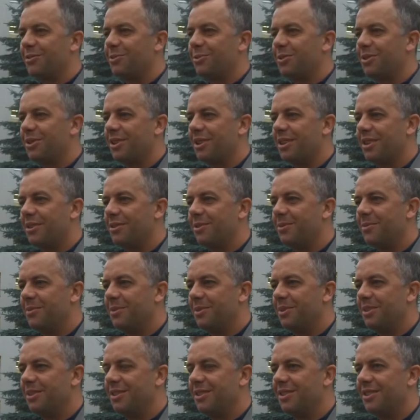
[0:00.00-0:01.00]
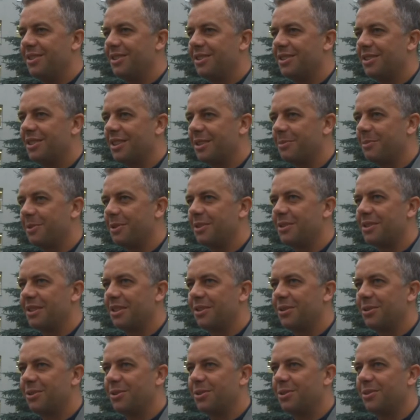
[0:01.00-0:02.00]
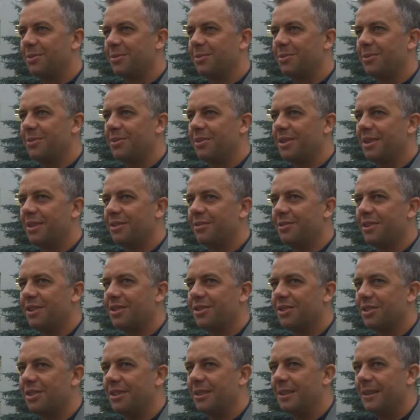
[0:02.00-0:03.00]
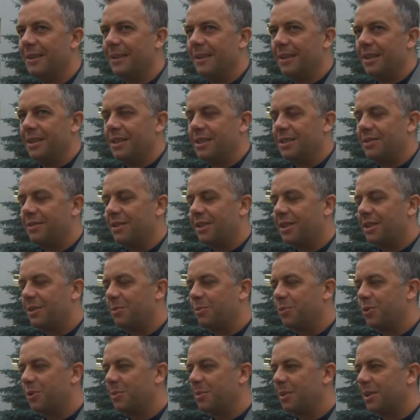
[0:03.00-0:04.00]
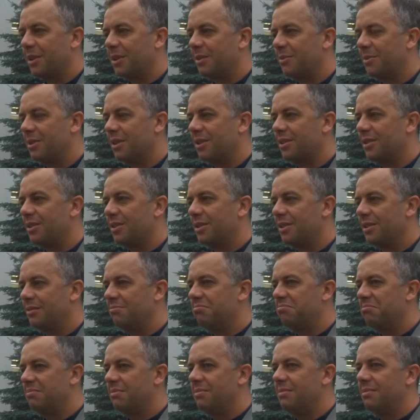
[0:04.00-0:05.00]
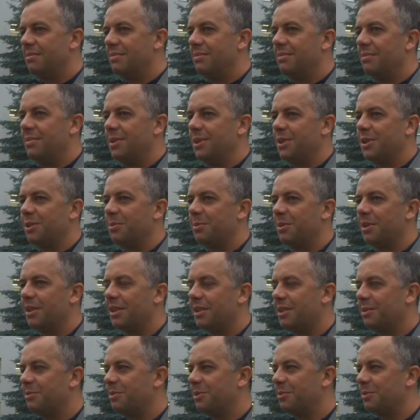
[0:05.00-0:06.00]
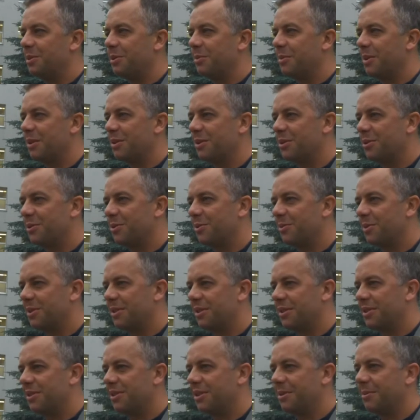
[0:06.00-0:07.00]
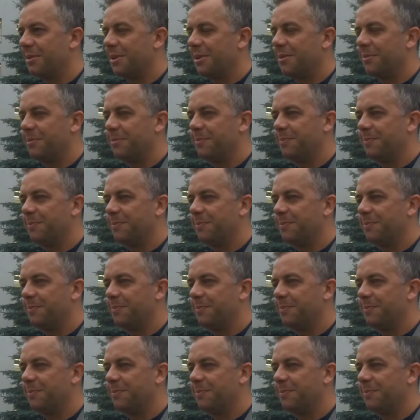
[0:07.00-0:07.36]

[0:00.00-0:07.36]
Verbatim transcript: uciechą, e, że tak powiem z radością na twarzy, z wielkim uśmiechem, także byliśmy na ten moment bardzo dumni z siebie.